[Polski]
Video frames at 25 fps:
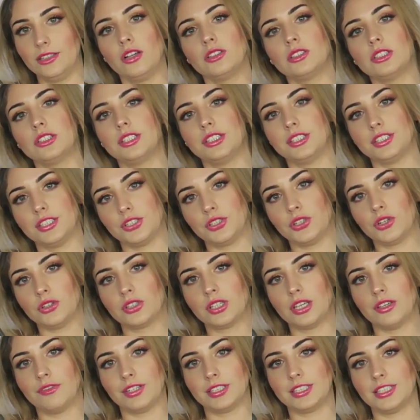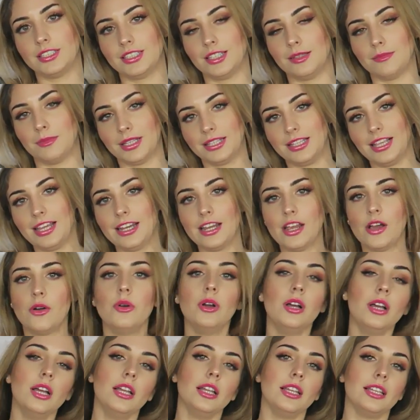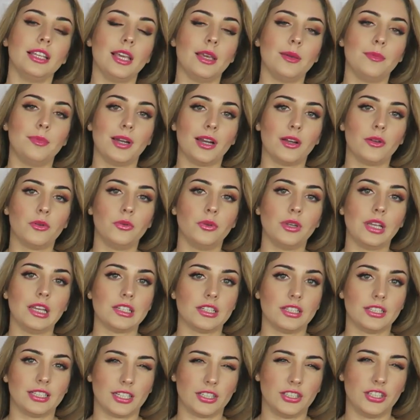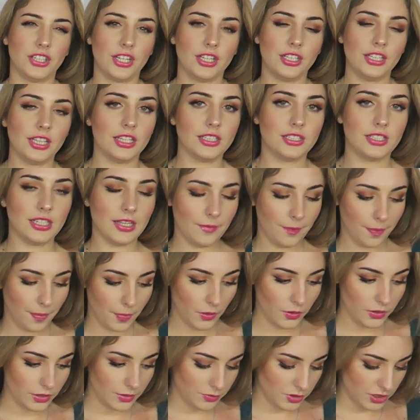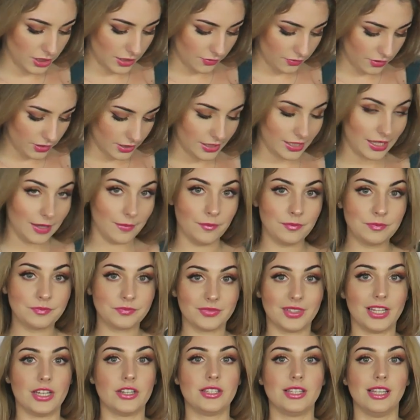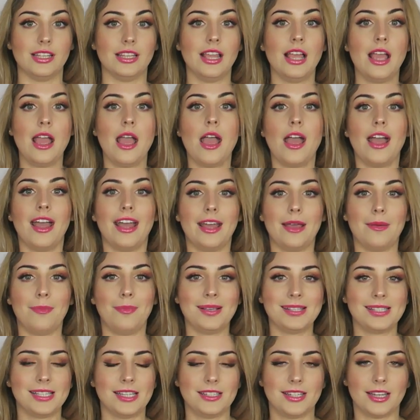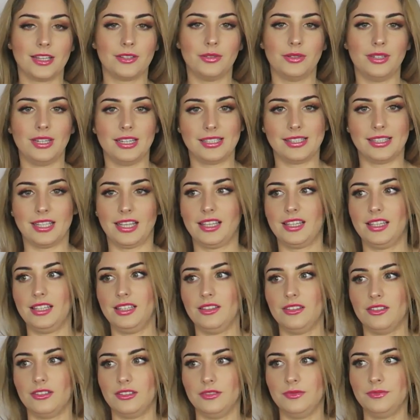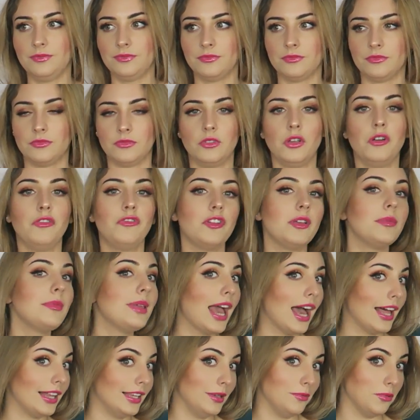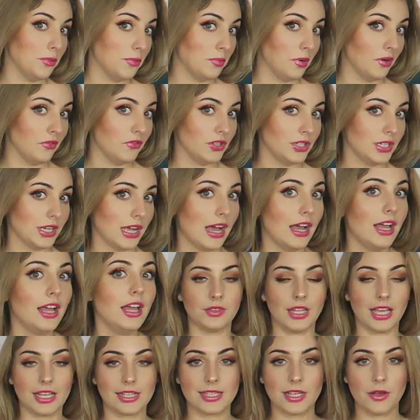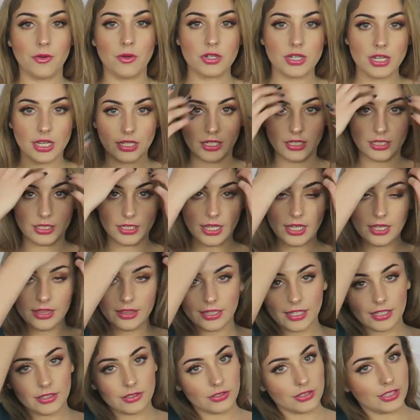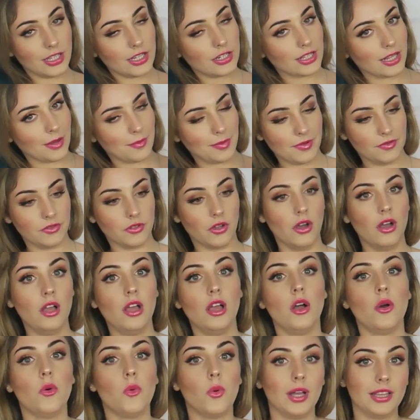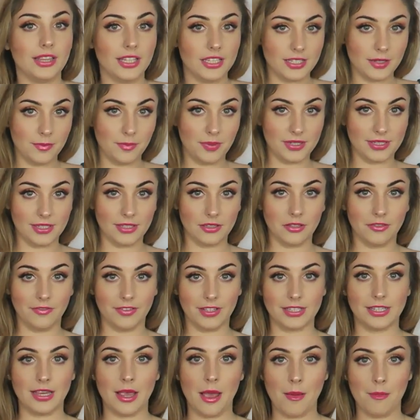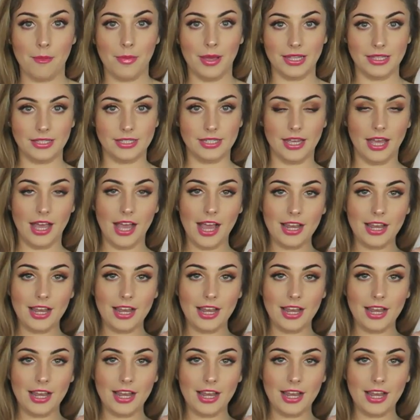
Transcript: No do tej dziesiątki właśnie ten materiał i brakuje, że tak się gniecie. No i przede wszystkim też ten e, paseczek, który jest taki no do wymiany bym powiedziała. Jak założę jakiś inny, to też na pewno ładnie się prezentować będzie.